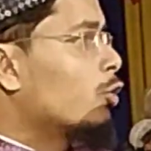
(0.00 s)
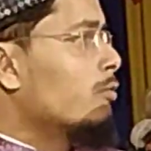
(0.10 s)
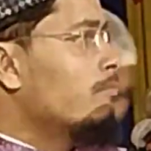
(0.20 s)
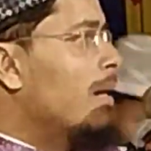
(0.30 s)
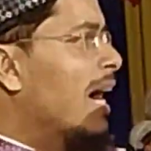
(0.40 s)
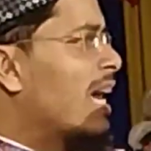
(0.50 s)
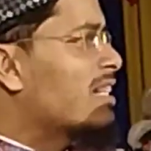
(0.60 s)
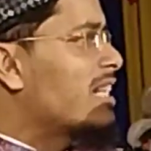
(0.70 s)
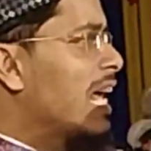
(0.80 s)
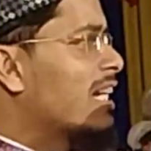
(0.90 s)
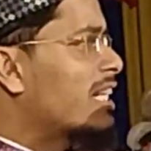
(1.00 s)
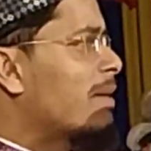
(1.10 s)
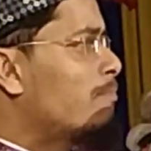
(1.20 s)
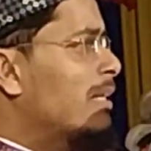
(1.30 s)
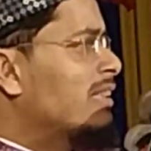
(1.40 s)
तुम 12 साल
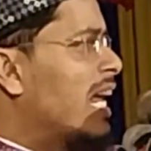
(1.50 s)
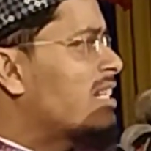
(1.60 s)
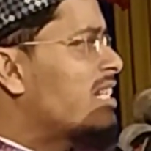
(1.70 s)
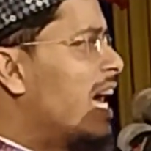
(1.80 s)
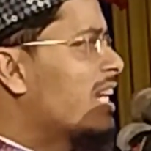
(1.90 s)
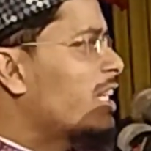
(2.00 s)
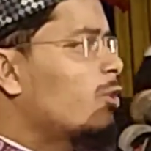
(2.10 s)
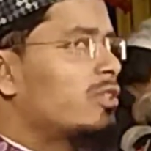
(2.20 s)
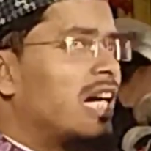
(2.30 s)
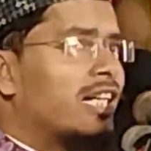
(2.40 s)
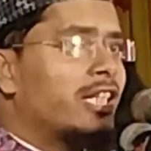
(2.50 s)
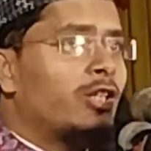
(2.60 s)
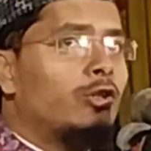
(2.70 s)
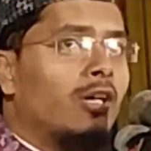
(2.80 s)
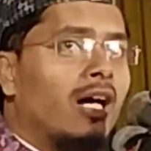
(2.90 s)
के 15 साल के हो जाते
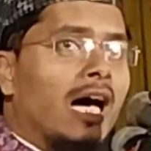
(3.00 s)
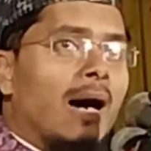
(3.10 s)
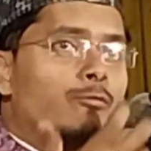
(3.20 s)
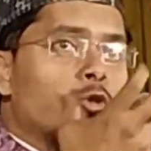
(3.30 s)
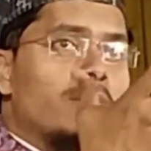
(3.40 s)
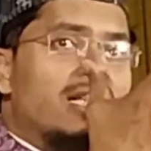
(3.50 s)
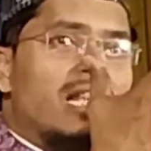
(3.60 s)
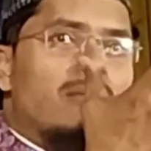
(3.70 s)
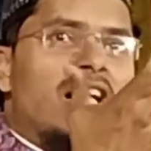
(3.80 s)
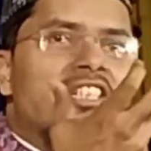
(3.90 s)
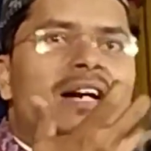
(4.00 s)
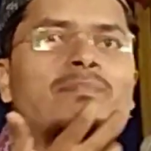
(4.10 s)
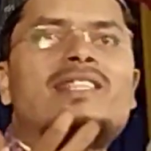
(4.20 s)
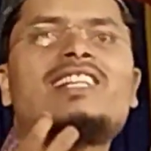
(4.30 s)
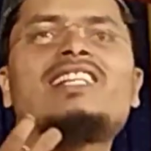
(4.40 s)
हो अब तुम्हें तमाशा
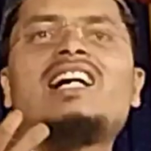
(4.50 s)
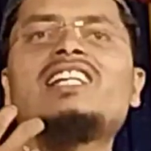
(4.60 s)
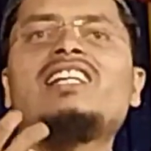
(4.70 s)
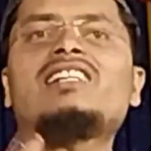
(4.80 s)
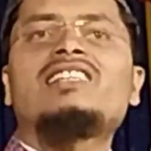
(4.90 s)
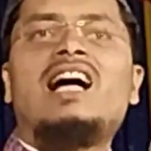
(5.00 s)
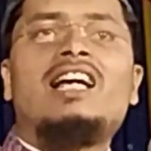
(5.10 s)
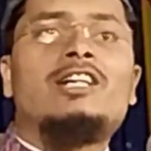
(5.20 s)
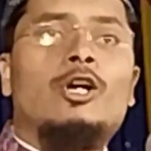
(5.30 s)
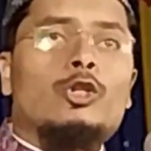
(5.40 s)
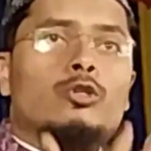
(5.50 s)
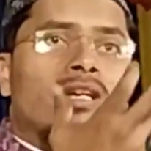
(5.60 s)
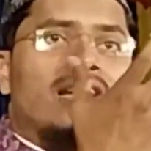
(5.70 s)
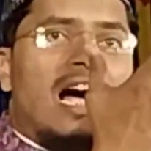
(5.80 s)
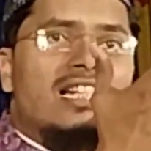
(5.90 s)
पसंद आने लगता है
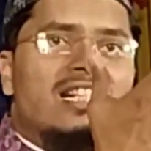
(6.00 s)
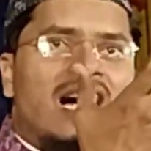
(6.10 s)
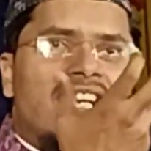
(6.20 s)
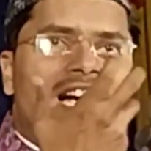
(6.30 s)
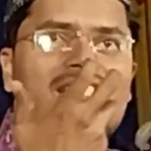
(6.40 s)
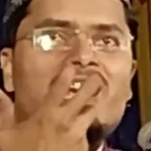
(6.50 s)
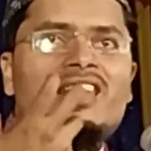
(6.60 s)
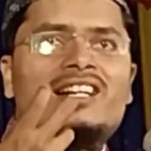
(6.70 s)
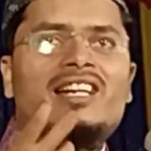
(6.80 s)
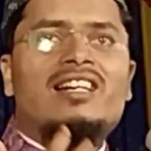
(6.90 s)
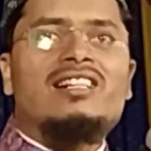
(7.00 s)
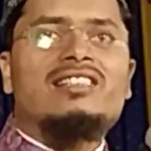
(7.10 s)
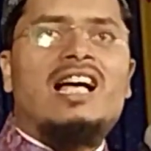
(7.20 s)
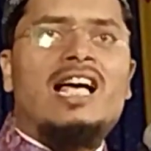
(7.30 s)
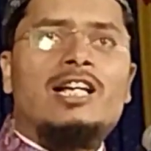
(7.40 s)
तुम्हें नाच गाना अच्छा लगने
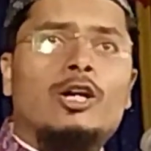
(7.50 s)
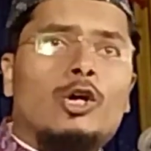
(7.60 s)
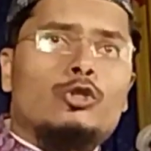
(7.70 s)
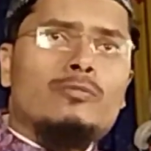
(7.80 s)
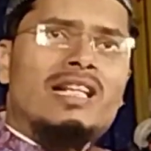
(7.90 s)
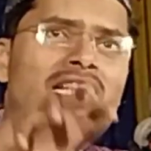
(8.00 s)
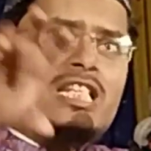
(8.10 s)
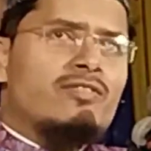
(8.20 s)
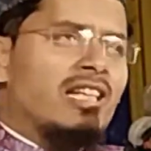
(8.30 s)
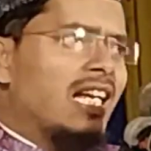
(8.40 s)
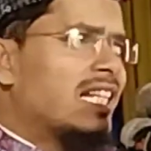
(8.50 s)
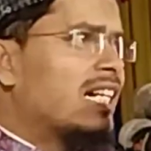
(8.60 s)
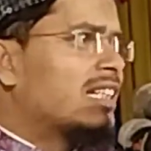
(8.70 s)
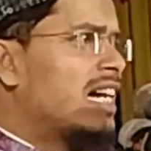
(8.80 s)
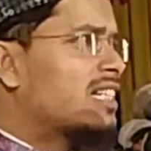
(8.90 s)
लगता है तुम्हें तस्वीरें
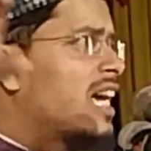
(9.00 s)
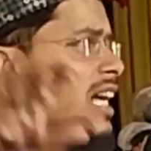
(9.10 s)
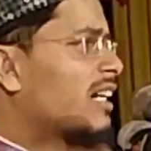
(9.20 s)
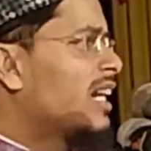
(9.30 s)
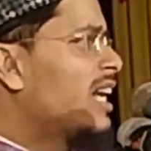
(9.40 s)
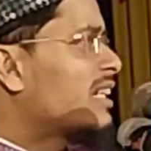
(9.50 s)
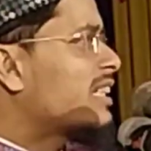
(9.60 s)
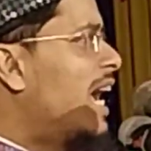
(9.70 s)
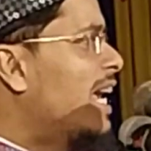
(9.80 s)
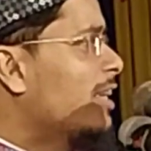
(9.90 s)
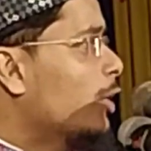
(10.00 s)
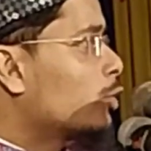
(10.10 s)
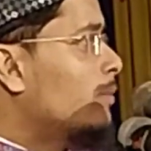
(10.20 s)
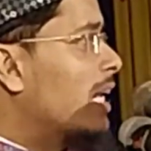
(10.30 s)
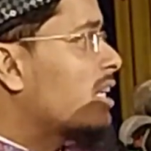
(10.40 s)
देखना अच्छा लगने लगता है
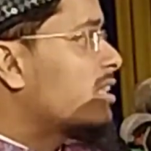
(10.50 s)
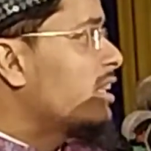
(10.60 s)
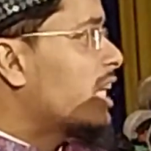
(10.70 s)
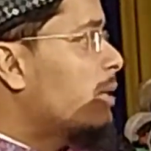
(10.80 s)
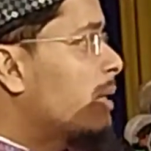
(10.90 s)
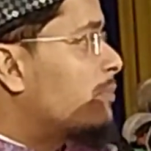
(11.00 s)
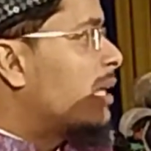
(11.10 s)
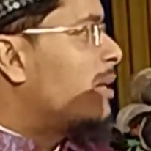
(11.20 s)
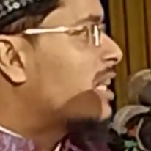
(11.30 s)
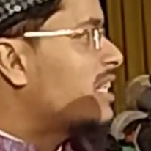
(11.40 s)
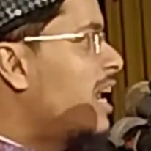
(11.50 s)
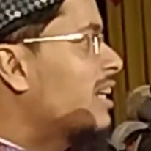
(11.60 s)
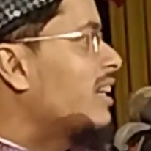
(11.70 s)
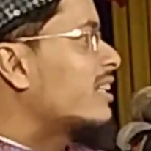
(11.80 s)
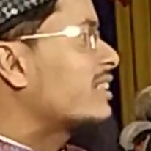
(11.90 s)
तुम्हारी ज़िंदगी में अब तमाशा
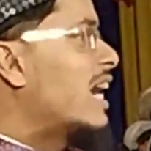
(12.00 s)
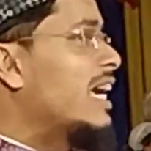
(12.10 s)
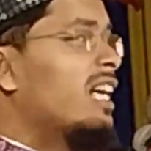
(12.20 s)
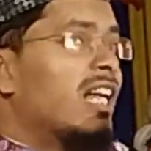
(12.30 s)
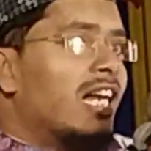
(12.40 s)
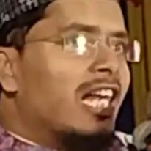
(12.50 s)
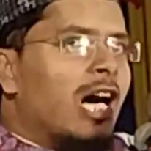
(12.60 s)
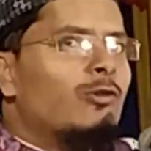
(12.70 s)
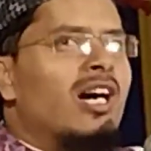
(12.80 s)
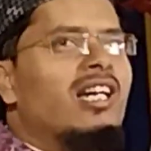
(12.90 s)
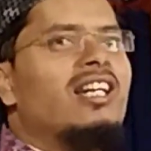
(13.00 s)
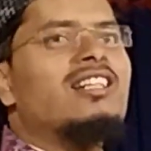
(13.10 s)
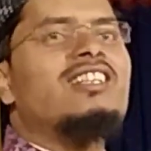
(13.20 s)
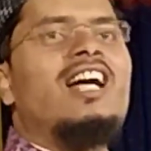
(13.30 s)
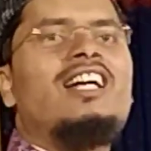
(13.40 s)
आने लगता है लहू आने
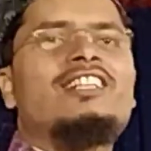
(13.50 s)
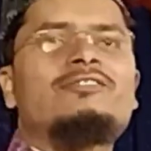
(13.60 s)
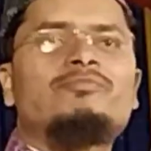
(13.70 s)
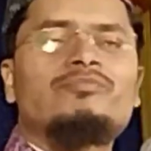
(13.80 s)
लगता है